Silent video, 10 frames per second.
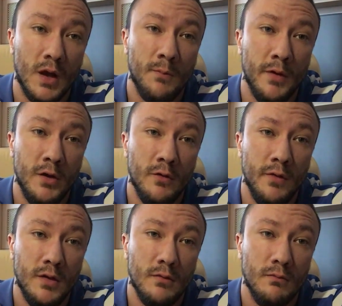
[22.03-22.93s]
как мы ее
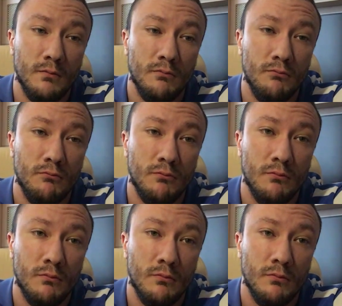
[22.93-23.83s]
видим,
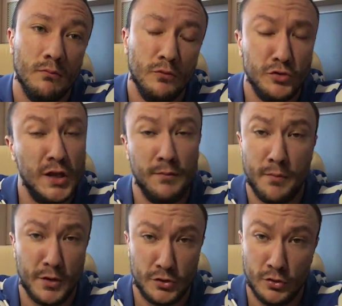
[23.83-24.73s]
ну
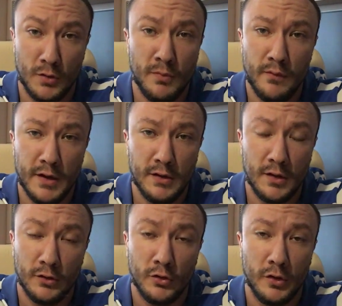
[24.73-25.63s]
самый простой обыватель,
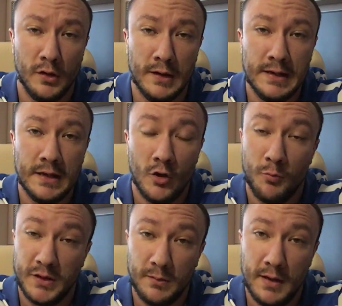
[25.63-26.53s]
который
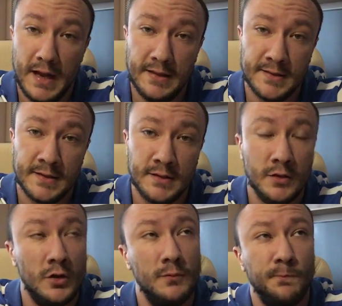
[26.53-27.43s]
употребляет
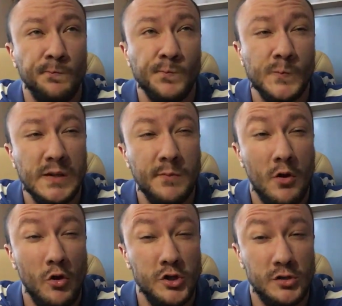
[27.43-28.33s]
тестостерон, либо
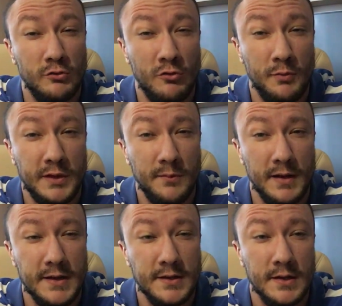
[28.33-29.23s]
хочет его
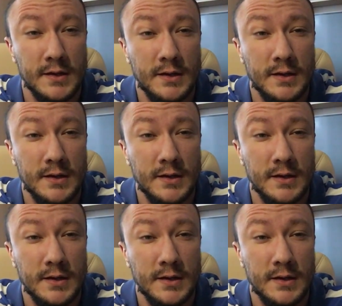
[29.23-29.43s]
употреблять,